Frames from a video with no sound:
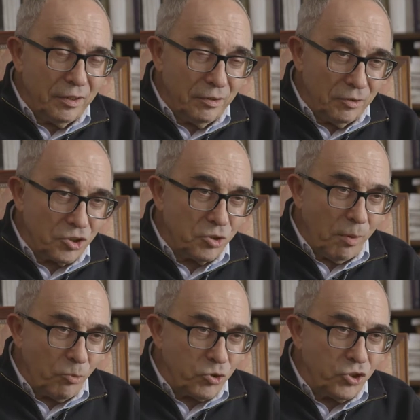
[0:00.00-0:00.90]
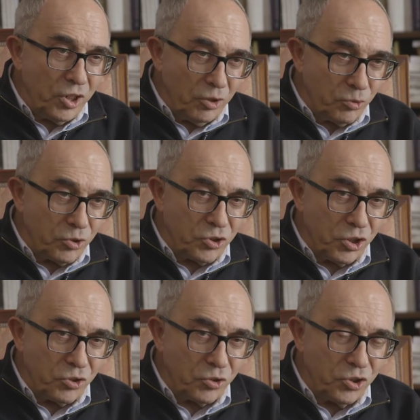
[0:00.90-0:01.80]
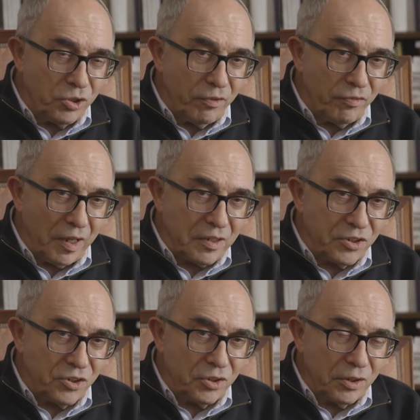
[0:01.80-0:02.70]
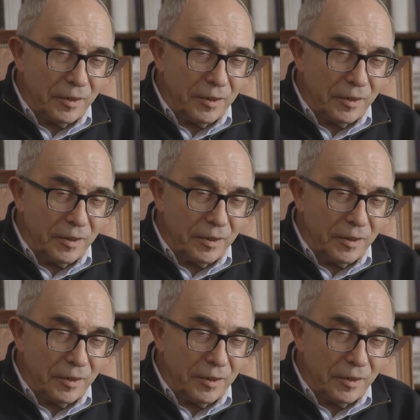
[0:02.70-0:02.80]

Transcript: No zresztą mam rodzinę, dużą część rodziny we Francji.